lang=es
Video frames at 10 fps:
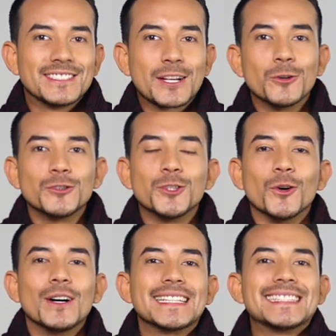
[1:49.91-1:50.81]

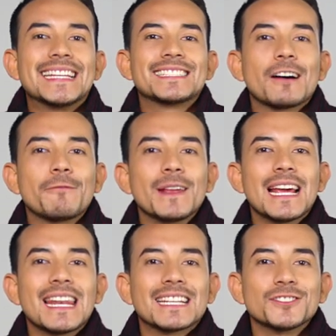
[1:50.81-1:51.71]
Segundo,
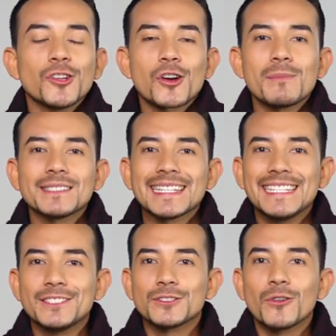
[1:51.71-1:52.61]
desafían las normas
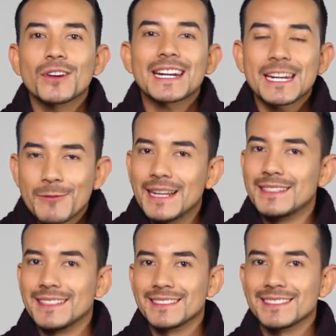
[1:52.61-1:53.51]
y son
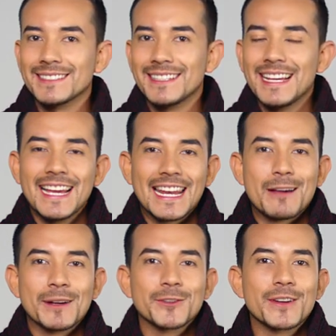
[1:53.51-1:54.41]
rebeldes.
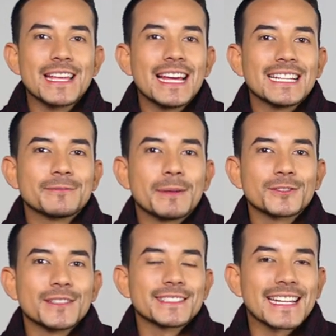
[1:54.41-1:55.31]
La mayoría de las
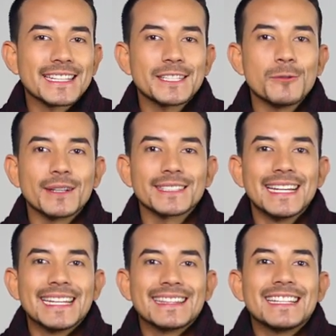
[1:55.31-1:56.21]
personas creativas
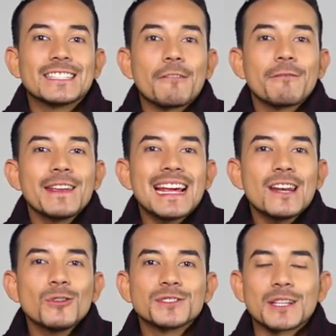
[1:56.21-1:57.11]

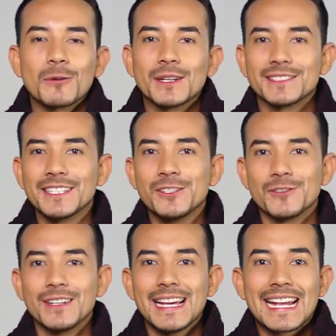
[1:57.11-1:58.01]
desafían lo
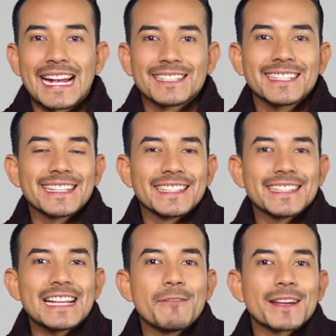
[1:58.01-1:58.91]
establecido, casi que
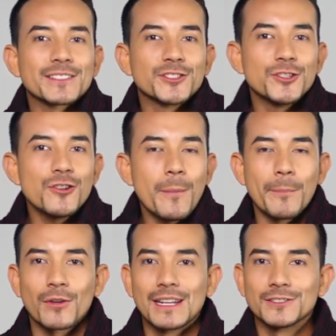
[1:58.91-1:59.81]
tienen aversión
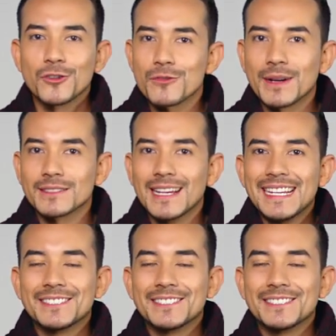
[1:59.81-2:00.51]
por las normas.